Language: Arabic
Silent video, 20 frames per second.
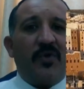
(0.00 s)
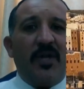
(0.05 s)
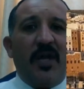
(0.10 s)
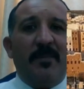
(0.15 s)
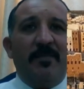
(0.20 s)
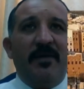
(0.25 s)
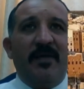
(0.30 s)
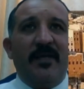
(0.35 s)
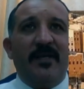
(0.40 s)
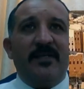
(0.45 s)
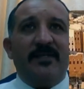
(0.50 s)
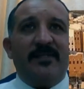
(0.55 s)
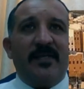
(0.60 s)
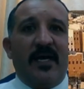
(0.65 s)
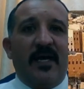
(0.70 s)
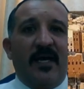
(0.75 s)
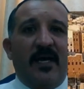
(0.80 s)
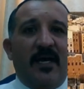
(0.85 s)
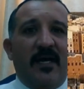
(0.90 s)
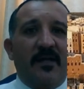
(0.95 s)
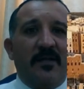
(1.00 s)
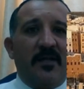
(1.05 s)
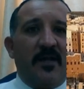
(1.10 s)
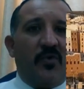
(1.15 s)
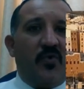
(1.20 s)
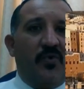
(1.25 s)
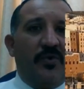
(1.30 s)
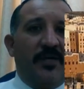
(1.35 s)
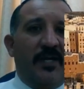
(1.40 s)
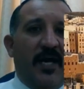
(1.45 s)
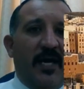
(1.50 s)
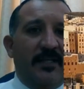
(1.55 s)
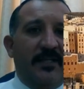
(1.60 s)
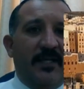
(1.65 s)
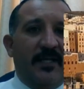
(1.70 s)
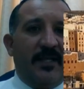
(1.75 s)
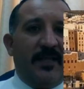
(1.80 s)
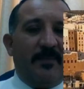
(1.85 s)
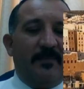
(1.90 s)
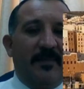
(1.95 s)
طلابي سيكون
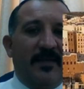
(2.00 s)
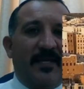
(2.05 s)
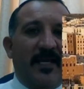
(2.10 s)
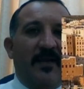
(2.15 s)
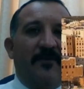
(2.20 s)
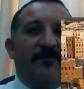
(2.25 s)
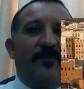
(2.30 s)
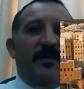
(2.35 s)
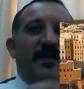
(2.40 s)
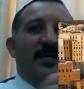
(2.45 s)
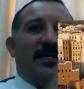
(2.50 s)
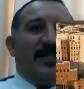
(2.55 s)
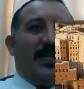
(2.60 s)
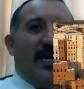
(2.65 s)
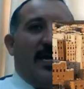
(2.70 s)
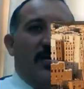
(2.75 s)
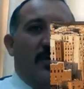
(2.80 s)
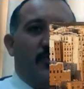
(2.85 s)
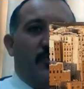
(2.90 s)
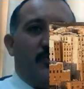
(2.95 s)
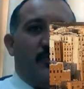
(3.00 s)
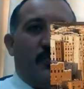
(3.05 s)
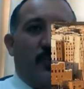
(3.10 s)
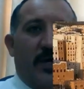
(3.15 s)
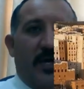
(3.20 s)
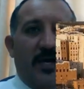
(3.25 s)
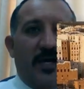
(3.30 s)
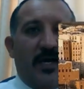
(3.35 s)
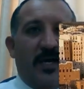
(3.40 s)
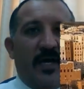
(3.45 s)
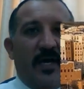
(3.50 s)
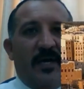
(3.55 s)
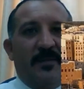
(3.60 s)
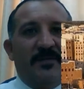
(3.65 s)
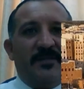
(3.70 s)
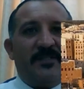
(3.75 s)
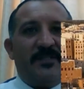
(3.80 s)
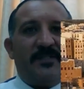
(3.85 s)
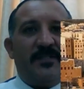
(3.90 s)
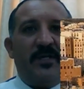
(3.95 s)
الحديث بكيفيه حل السؤال
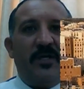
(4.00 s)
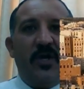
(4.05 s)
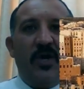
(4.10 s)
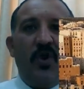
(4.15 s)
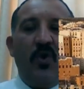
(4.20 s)
الخامس